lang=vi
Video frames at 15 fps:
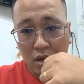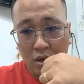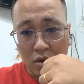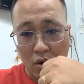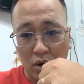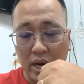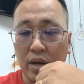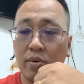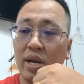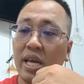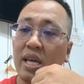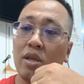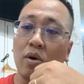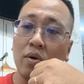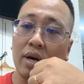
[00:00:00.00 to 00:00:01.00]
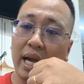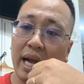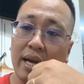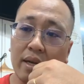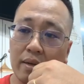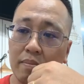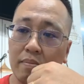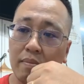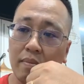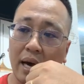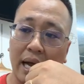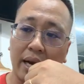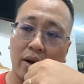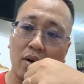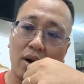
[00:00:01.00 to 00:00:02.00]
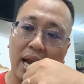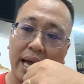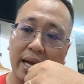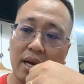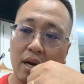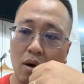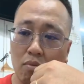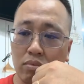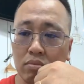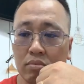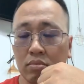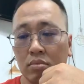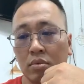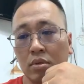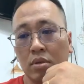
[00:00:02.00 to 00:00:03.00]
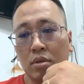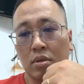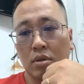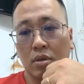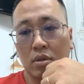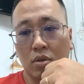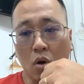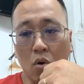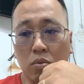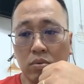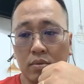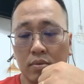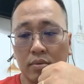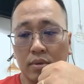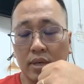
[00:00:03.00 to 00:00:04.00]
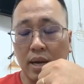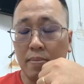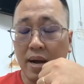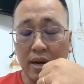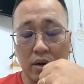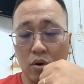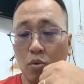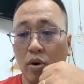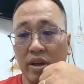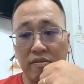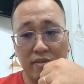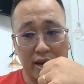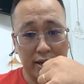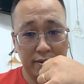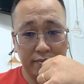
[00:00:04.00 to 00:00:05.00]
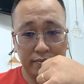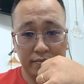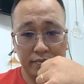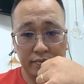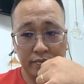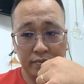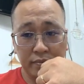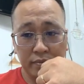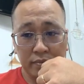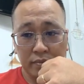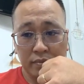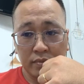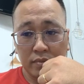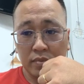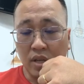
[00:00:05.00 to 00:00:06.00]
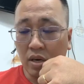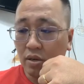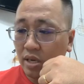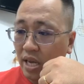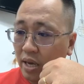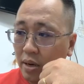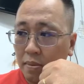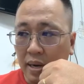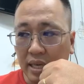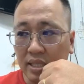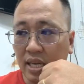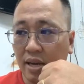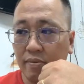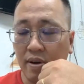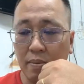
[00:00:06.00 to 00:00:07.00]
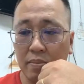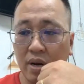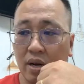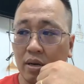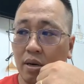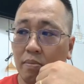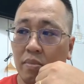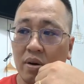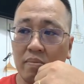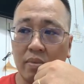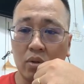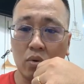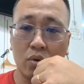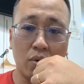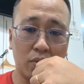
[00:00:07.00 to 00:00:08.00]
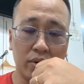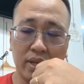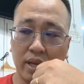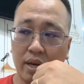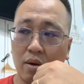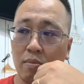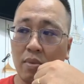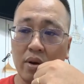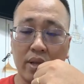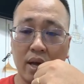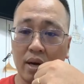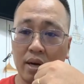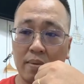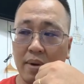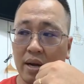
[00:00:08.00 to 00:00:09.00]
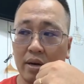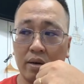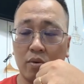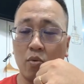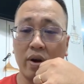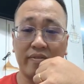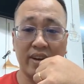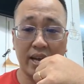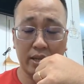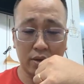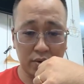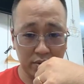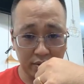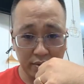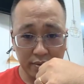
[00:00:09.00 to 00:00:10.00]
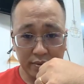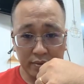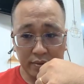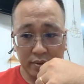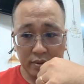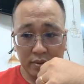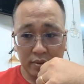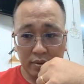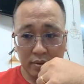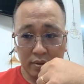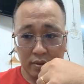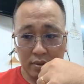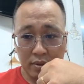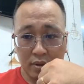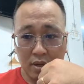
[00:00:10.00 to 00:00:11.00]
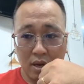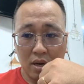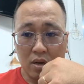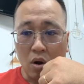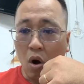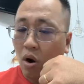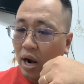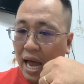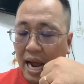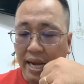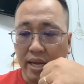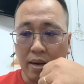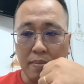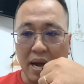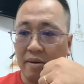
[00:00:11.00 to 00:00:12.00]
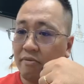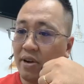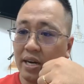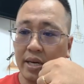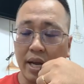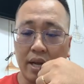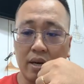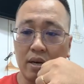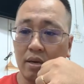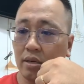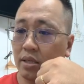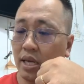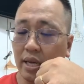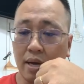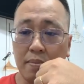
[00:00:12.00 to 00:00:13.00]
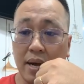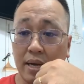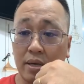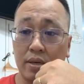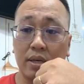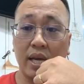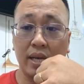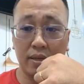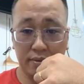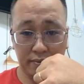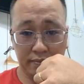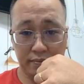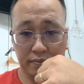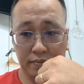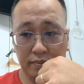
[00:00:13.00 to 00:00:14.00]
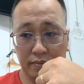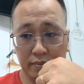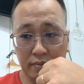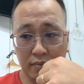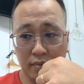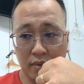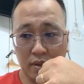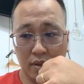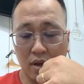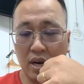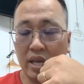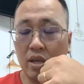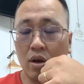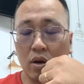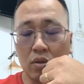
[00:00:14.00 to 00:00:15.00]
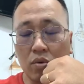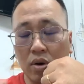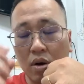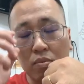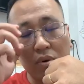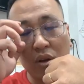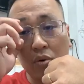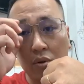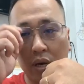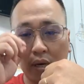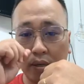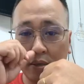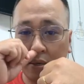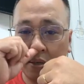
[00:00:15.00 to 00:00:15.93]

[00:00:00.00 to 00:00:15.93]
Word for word: còn nếu đi chỗ khác mà nó lại không tốt các bạn cứ quay về trừ khi các bạn sai phạm lớn đến mức mà tôi đuổi thì không bao giờ các bạn được quay về thôi còn lại các bạn phát triển được thì các bạn cứ đi đó lý do tôi không níu giữ